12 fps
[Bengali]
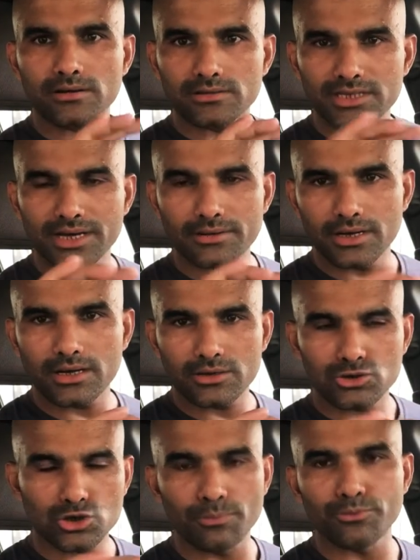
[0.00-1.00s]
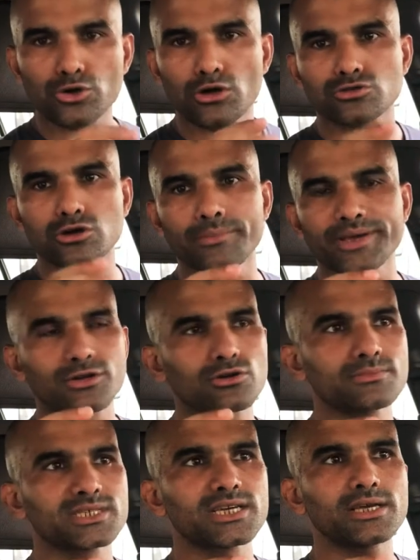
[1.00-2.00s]
যার সম্পূর্ণ অর্থ হবে
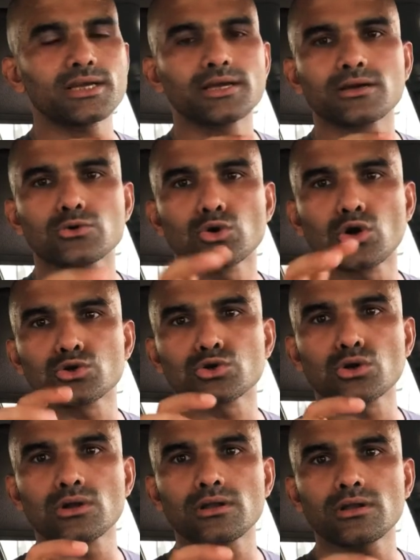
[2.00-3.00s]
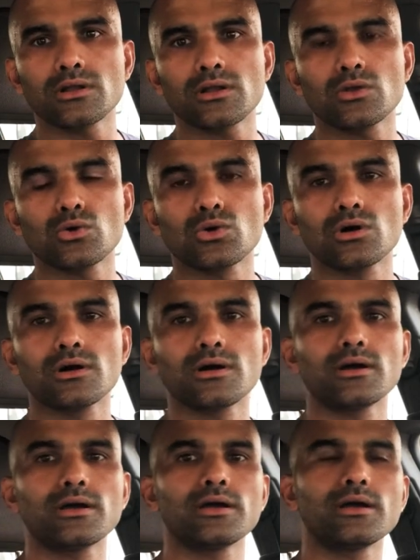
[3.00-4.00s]
এরকম যে কন্ট্রোল
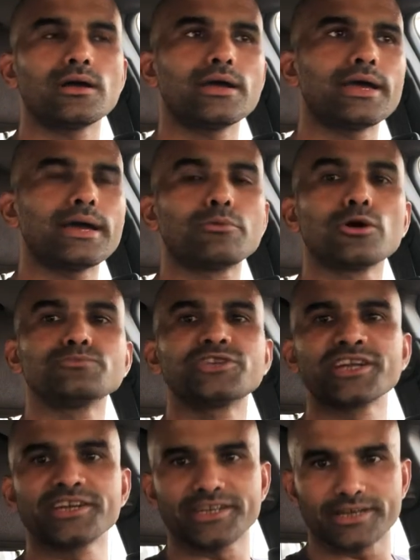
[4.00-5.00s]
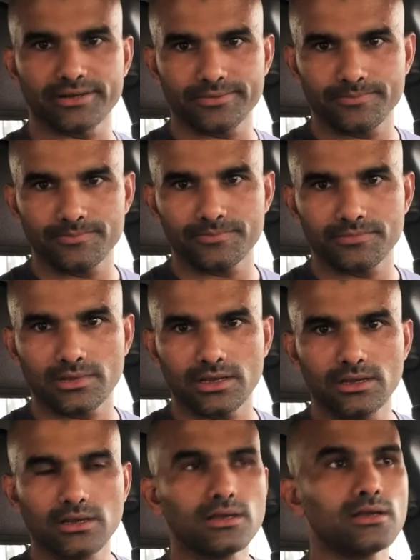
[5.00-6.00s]
অ্যাবোভ জেনেটিক
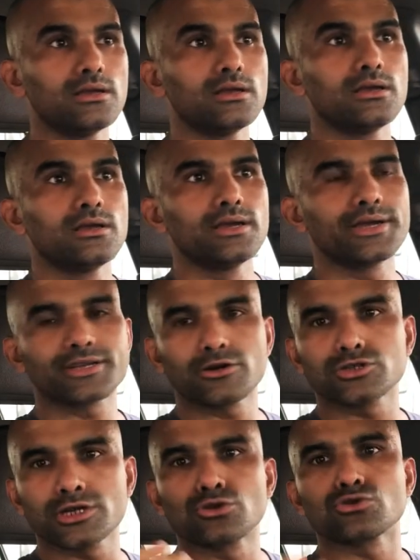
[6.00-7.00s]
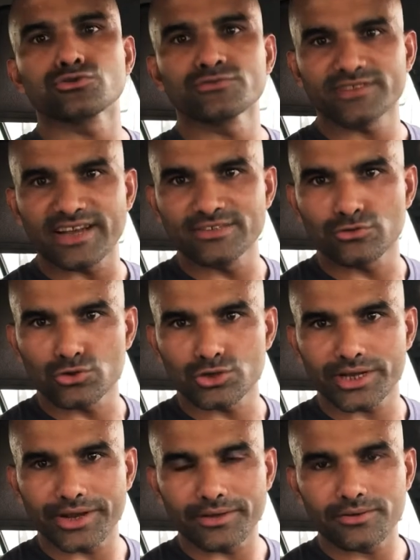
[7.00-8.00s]
এটা হচ্ছে নতুন সায়েন্স
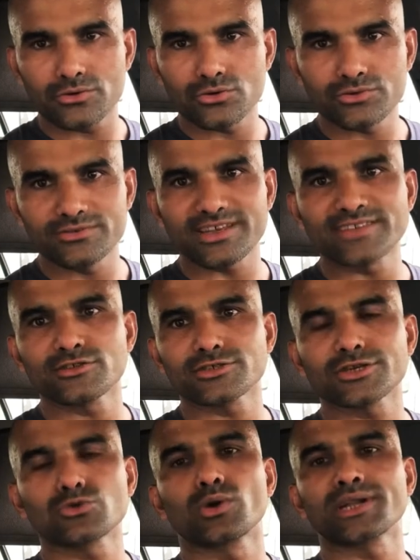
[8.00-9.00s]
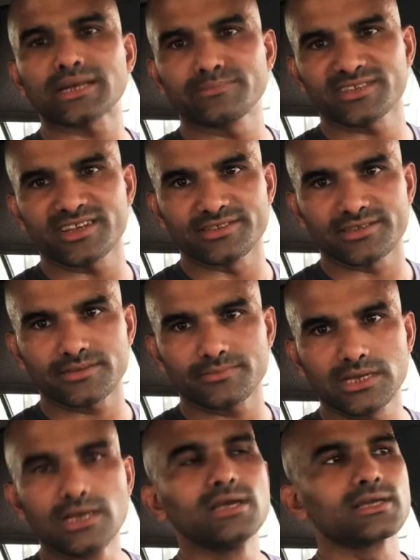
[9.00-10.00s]
অনুসারে নতুন সায়েন্স হচ্ছে কোয়ান্টাম সায়েন্স
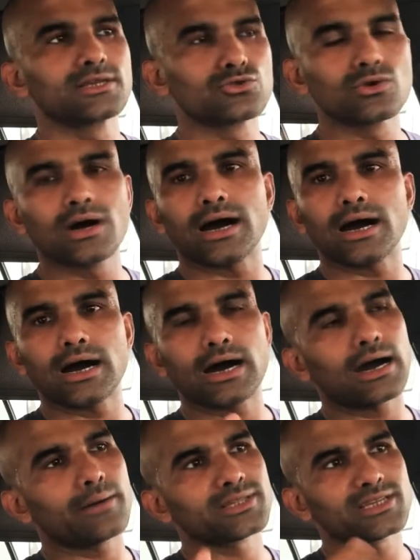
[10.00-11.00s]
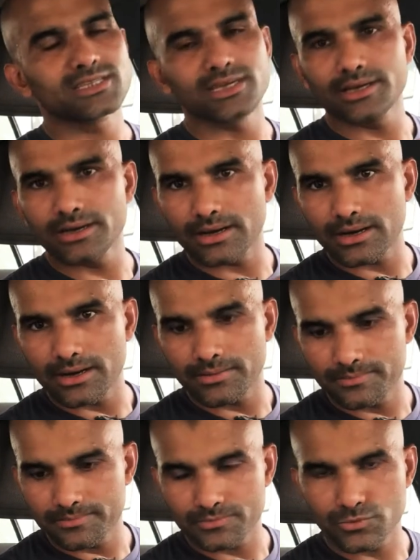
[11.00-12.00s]
কিন্তু আমাদের যে
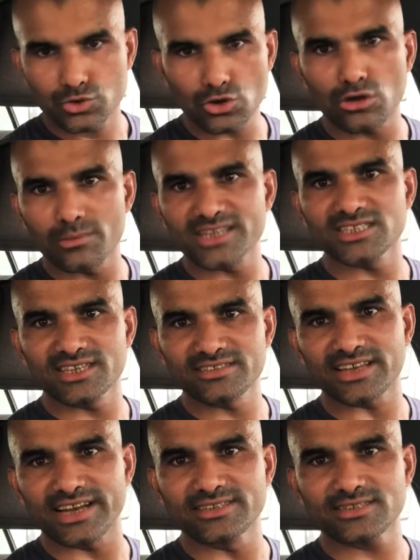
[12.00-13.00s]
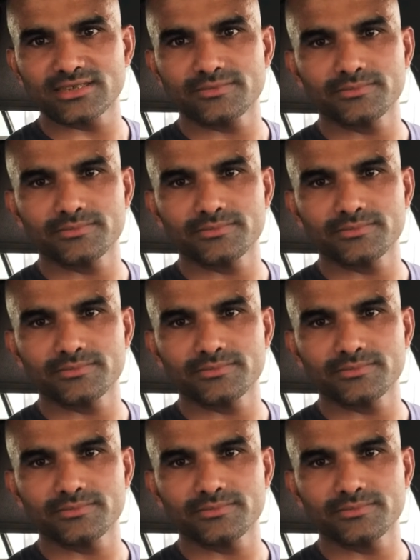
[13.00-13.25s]
চলমান যে সায়েন্স